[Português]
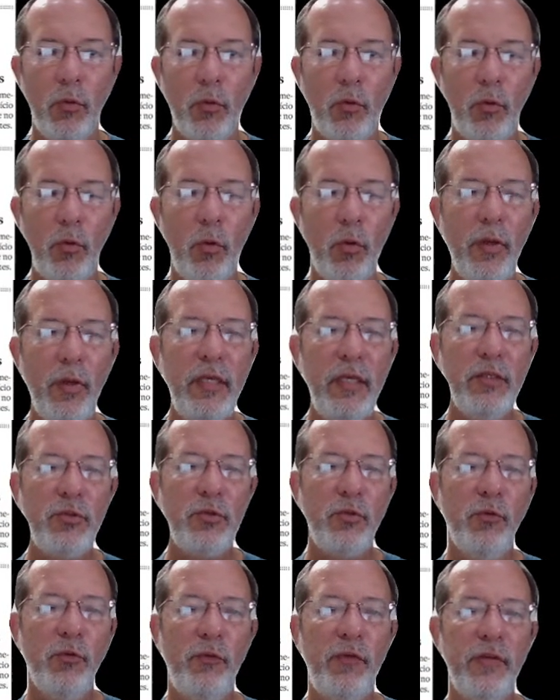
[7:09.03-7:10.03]
com
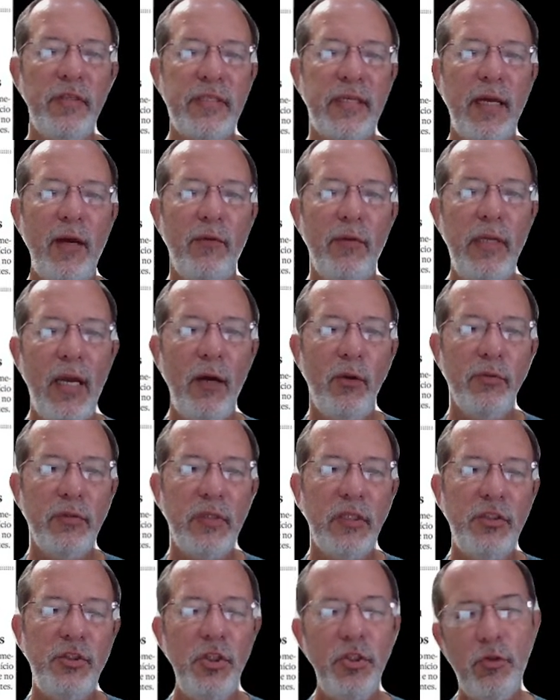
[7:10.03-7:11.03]
risco fiscal em
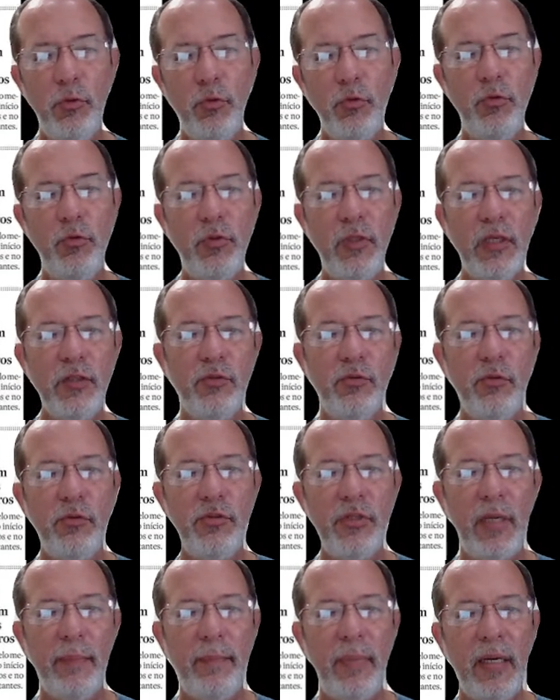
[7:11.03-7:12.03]
alta, título do Tesouro
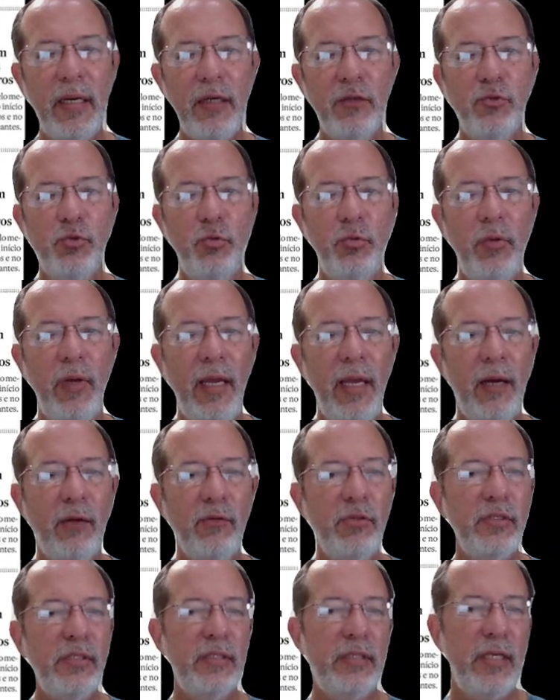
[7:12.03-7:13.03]
já paga juro real
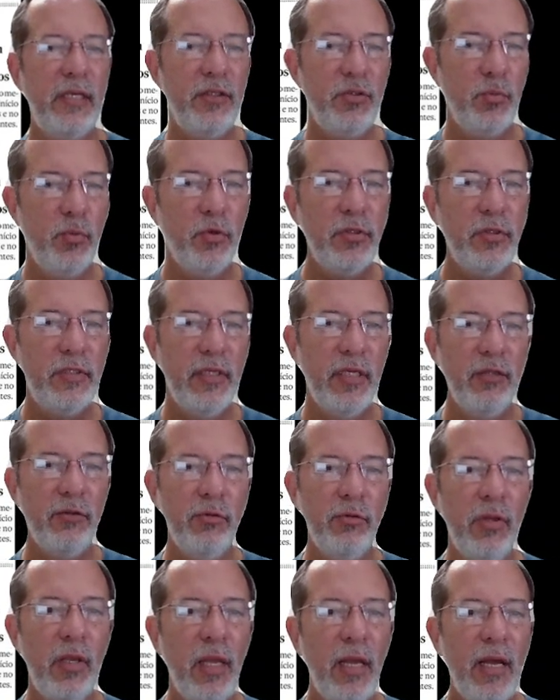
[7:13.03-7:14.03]
de 6%.
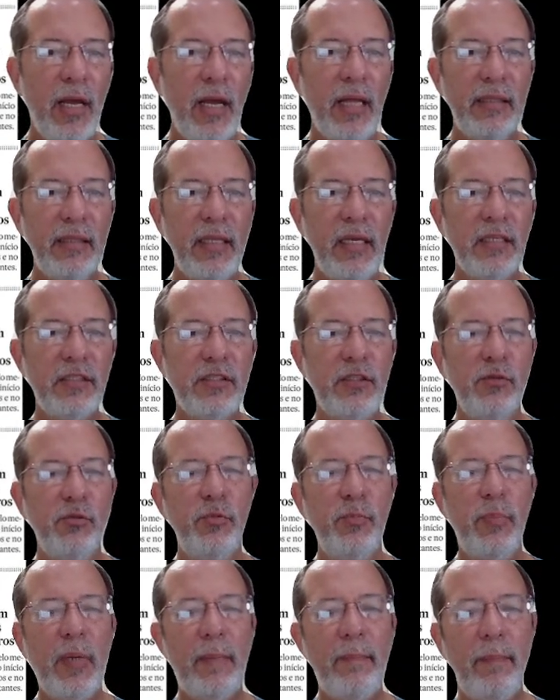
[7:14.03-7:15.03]
A taxa dos
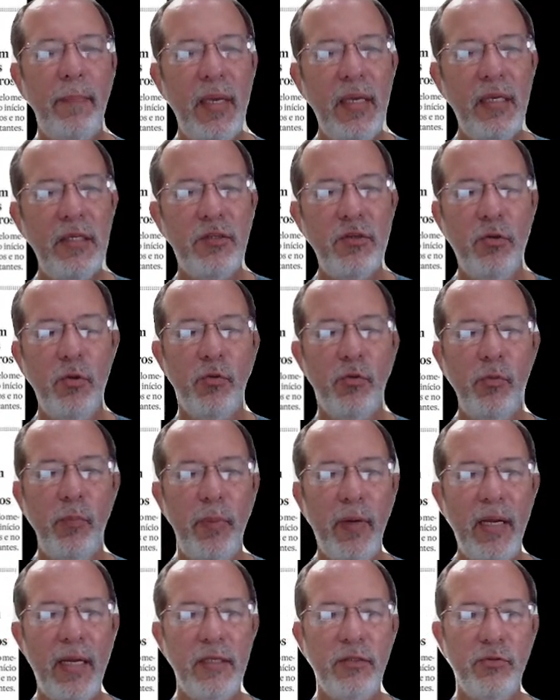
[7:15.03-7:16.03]
papéis de longo
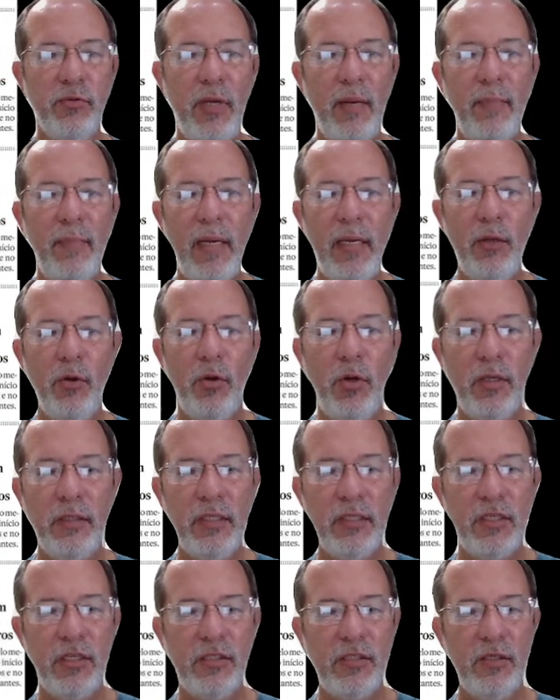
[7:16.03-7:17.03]
prazo é a maior da
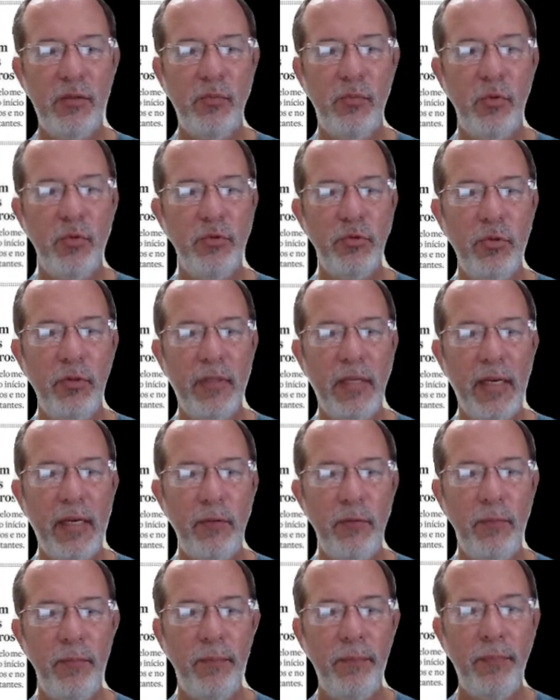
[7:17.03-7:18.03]
gestão
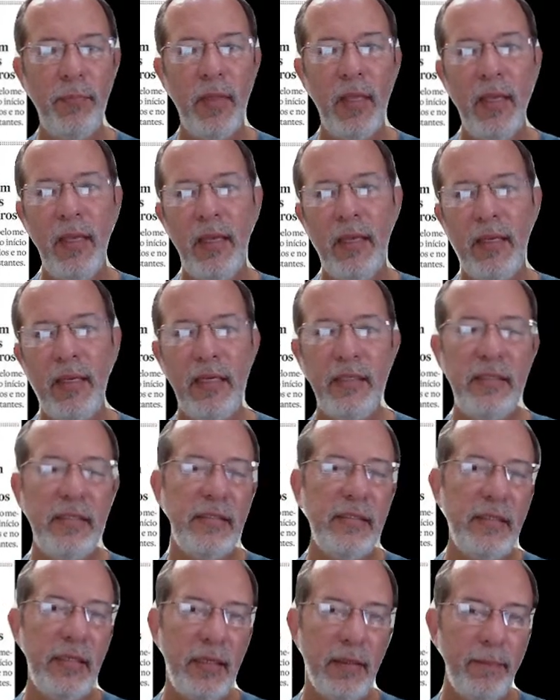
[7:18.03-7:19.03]
Bolsonaro. Quer
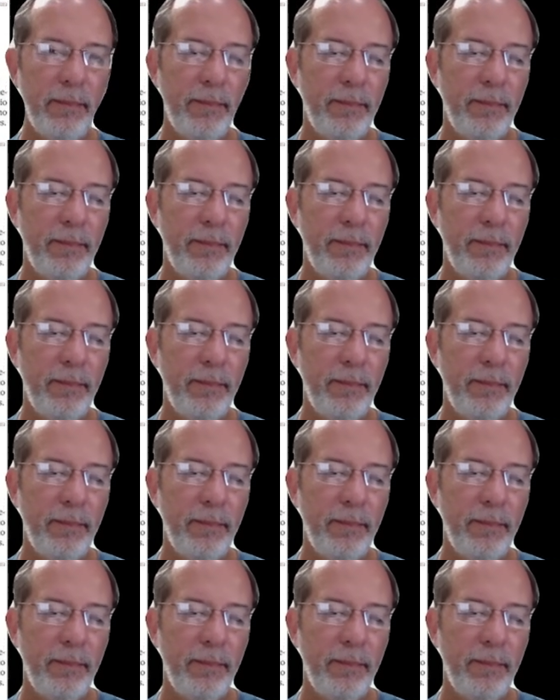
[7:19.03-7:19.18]
dizer,